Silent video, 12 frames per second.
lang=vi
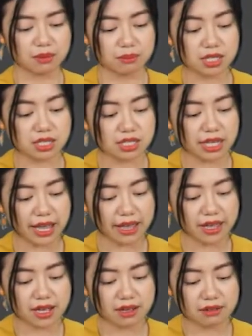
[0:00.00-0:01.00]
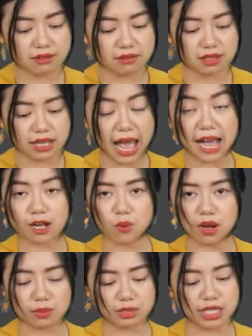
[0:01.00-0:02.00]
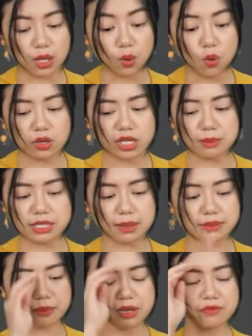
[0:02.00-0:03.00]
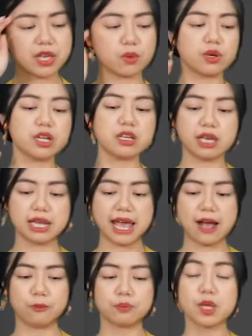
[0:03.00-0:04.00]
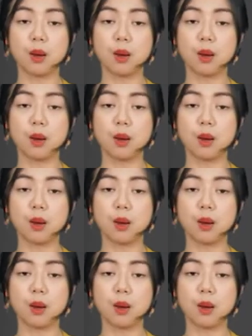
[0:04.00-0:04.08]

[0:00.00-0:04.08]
mình sẽ ờ, ăn hoặc là mình sẽ uống để mình xem xem cái vị của nó như thế nào